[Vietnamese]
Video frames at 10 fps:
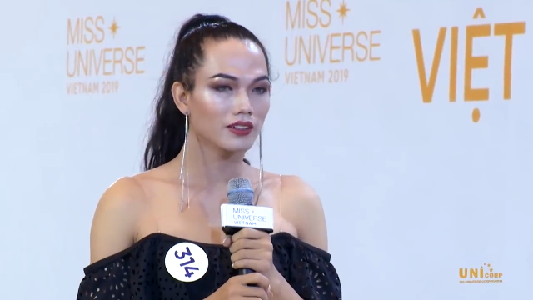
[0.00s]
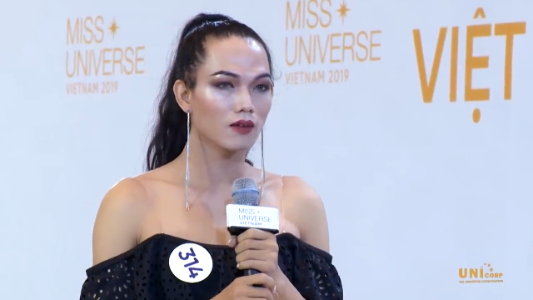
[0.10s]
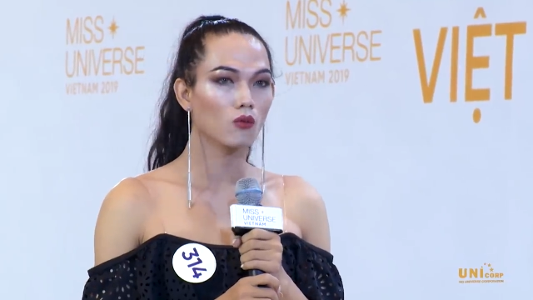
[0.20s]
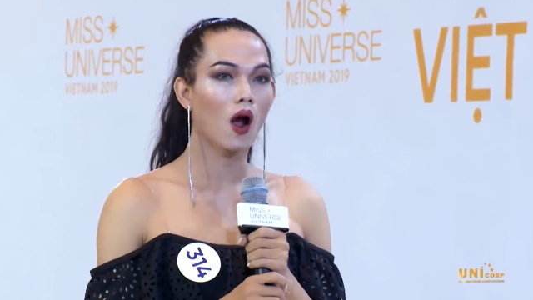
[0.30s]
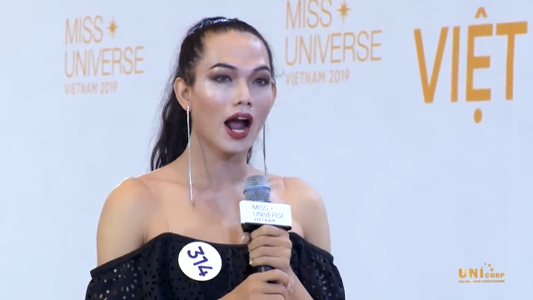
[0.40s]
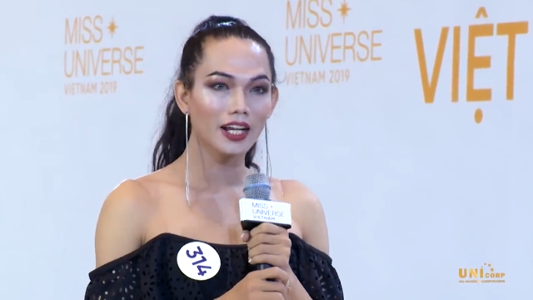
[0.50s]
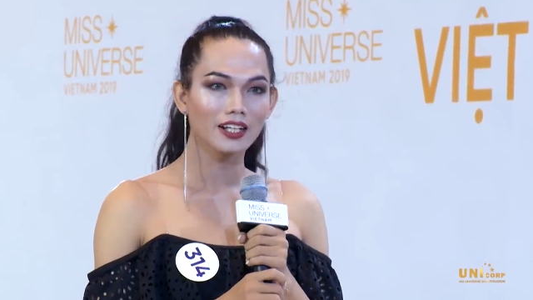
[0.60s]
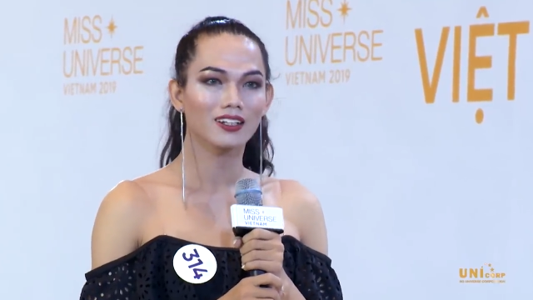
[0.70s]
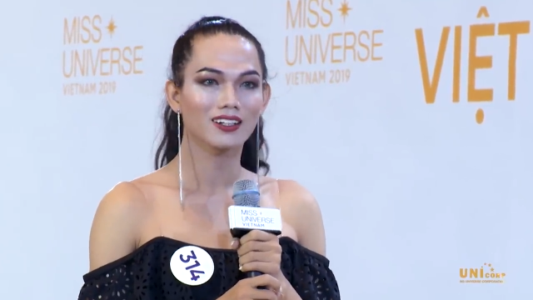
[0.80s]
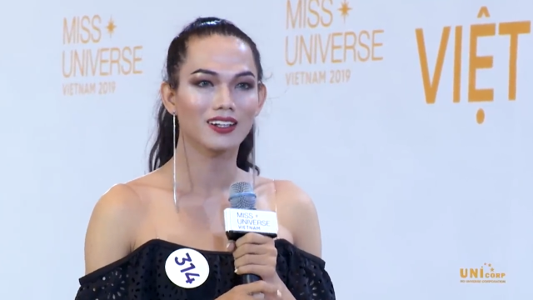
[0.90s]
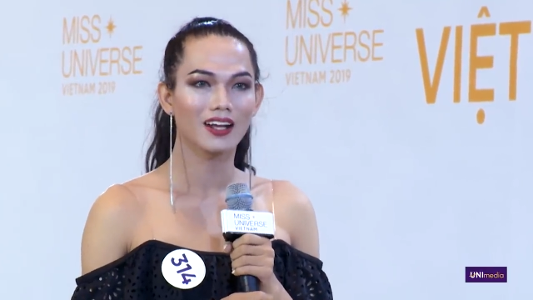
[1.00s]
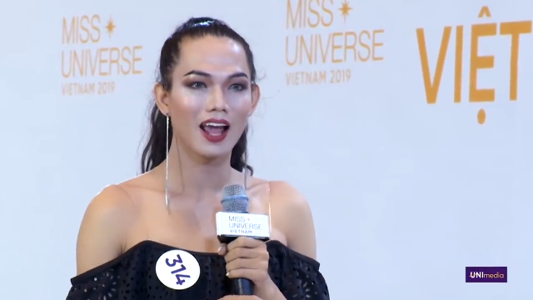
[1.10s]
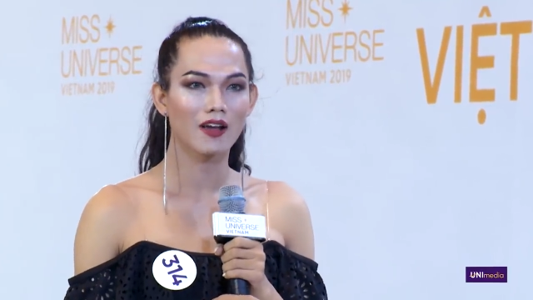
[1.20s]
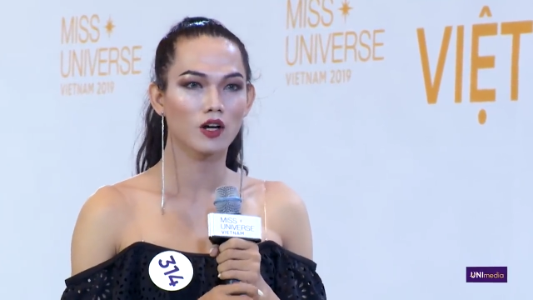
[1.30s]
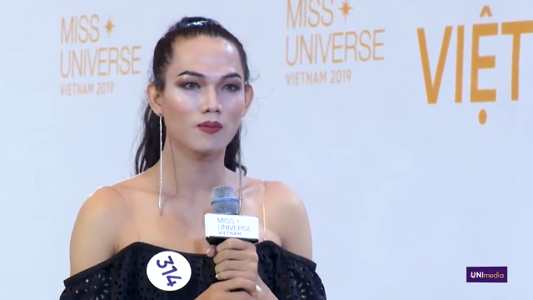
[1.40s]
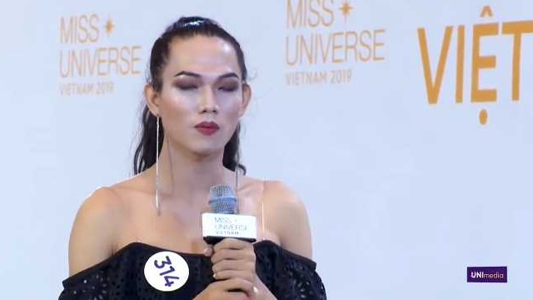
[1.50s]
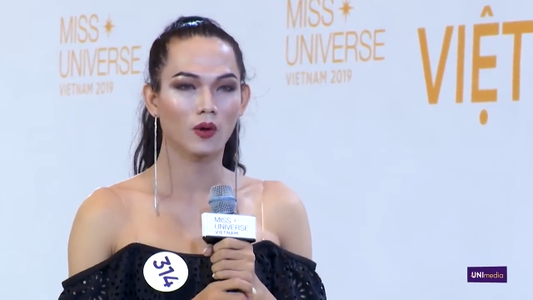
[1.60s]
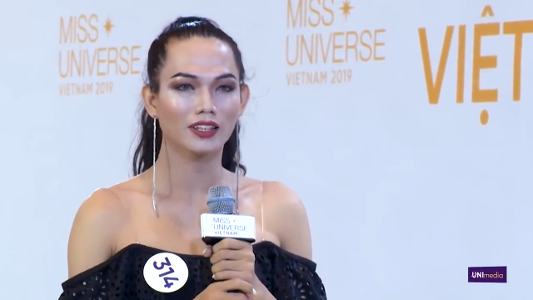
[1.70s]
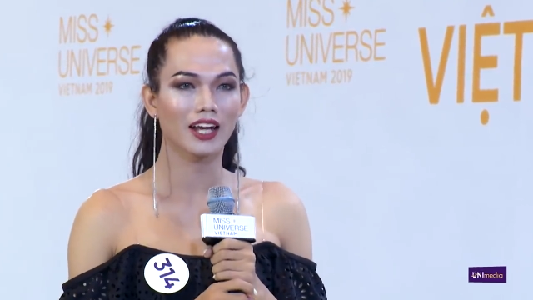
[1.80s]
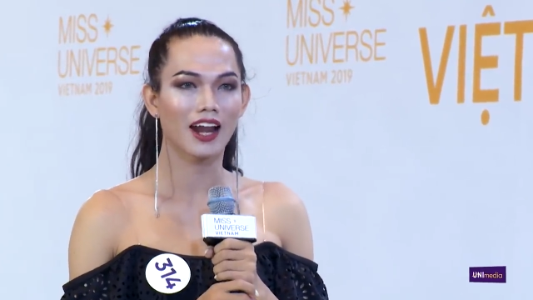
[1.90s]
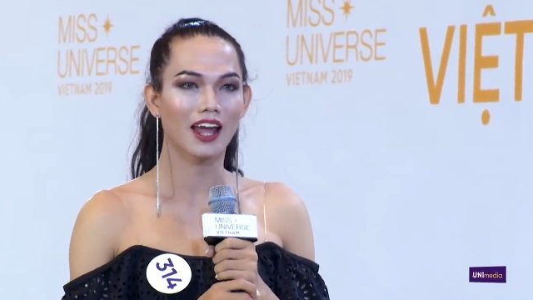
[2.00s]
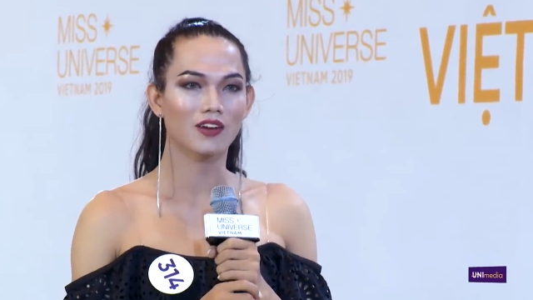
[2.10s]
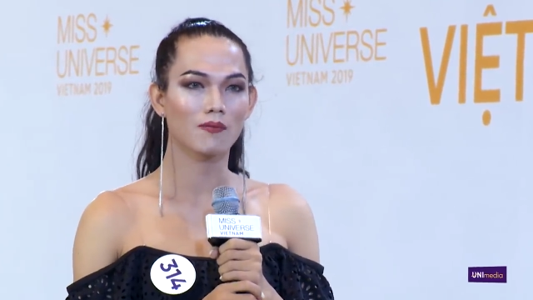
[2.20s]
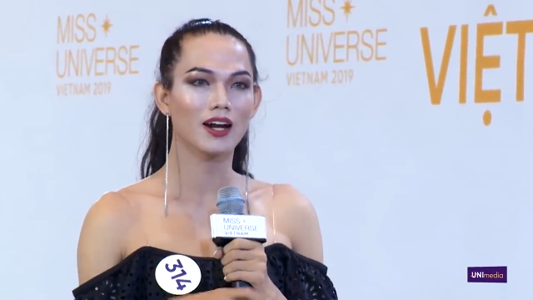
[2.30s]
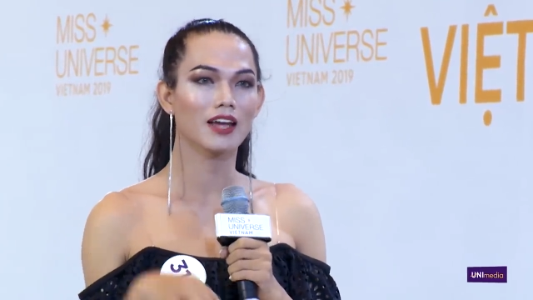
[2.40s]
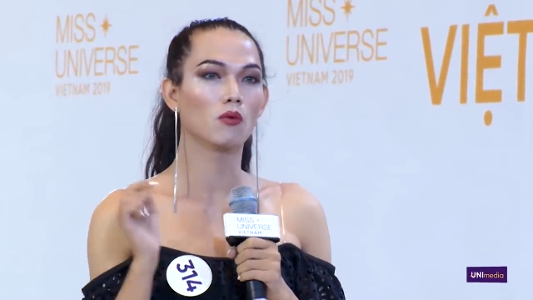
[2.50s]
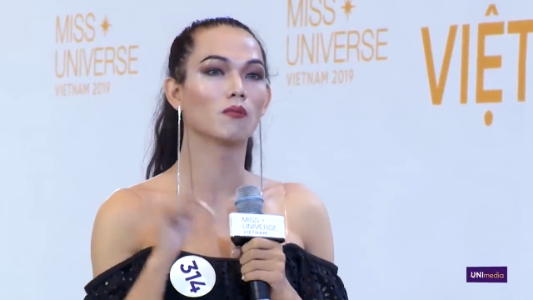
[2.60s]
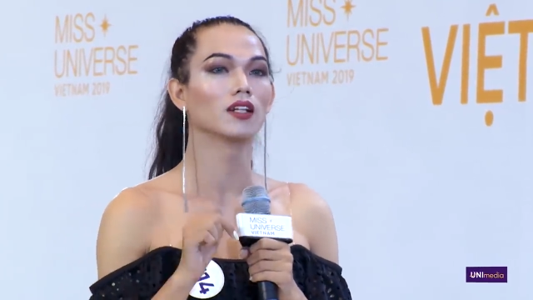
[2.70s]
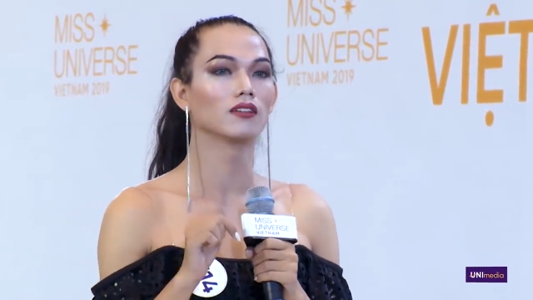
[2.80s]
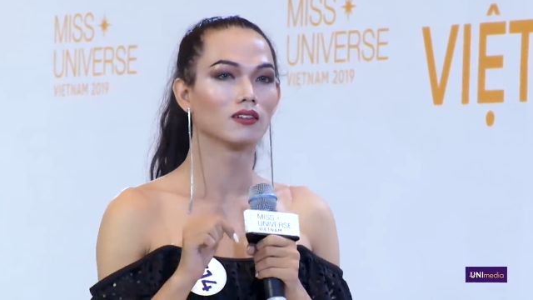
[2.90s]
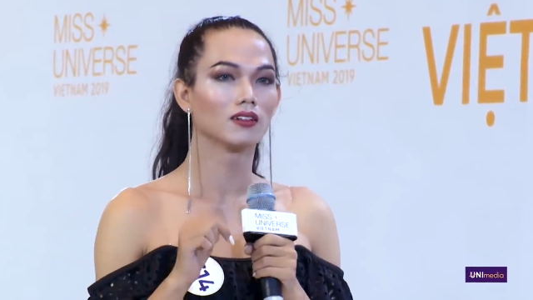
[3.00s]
năm ngoái em có bị một cái tai nạn và em ở đây một mình.